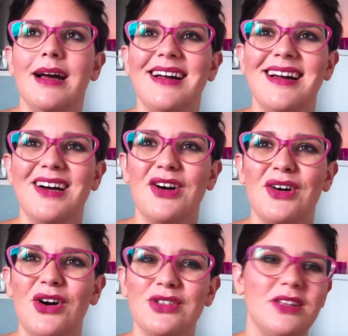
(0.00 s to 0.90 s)
eh,
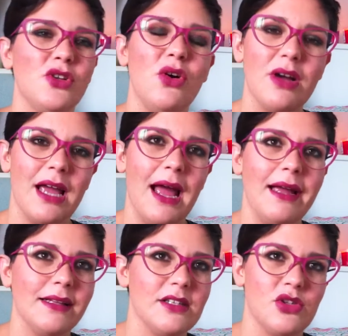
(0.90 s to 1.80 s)
ho detto ok,
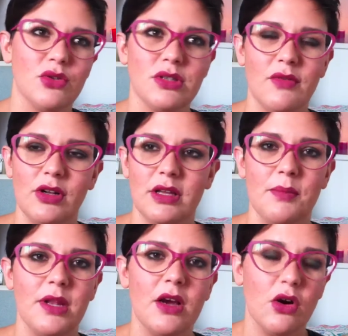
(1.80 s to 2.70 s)
adesso stavolta che
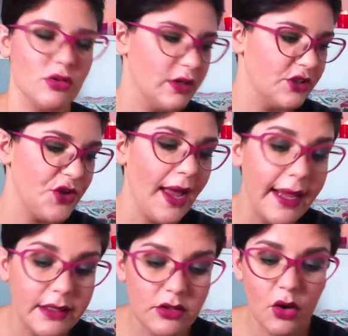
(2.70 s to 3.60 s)
mi ricordo che c'è
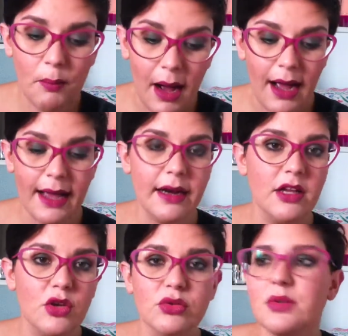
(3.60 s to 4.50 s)
entro, ma era
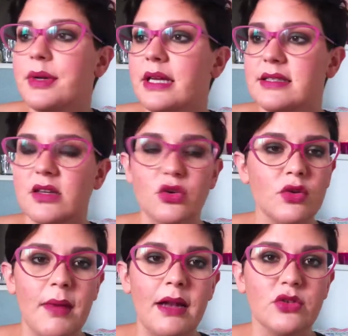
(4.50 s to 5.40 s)
chiuso perché
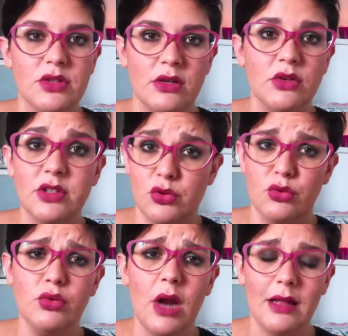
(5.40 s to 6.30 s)
secondo me lo stanno
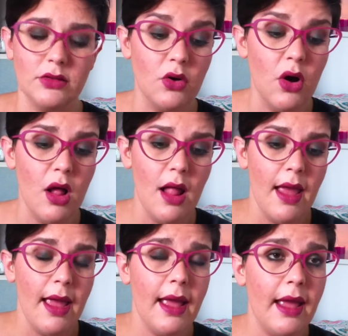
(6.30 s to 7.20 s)
ristrutturando
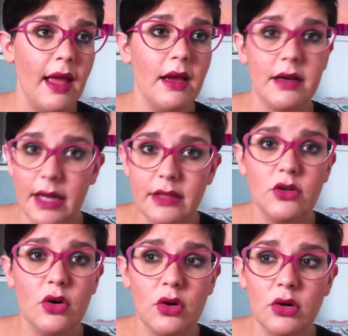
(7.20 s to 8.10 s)
e
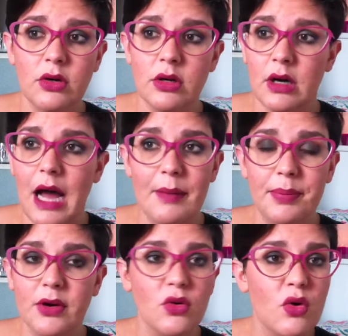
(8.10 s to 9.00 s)
credo eh,
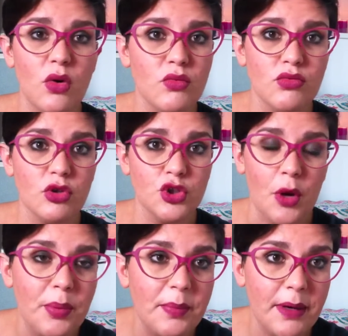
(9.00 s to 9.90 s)
aprano uno
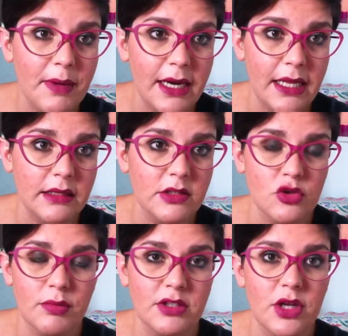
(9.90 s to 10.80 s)
shop permanente,
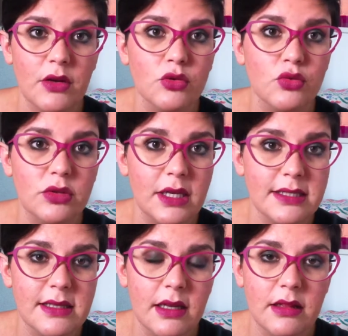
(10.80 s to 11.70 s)
insomma c'erano tutte le
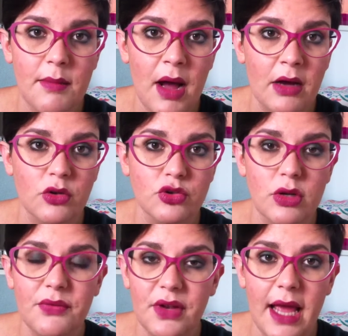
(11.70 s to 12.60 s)
scritte mango
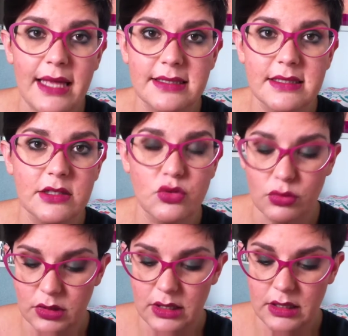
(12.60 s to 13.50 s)
sulle finestre,
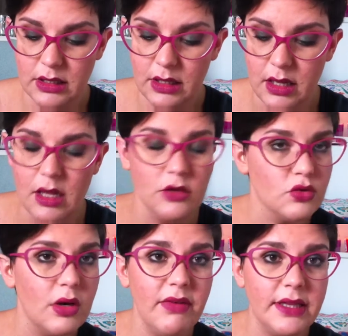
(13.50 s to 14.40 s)
sui,
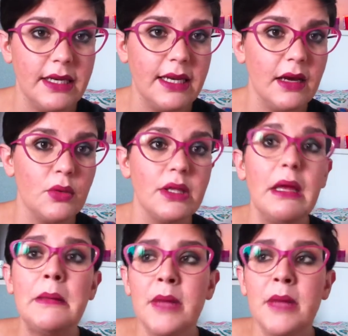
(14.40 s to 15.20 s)
sulle vetrine, quindi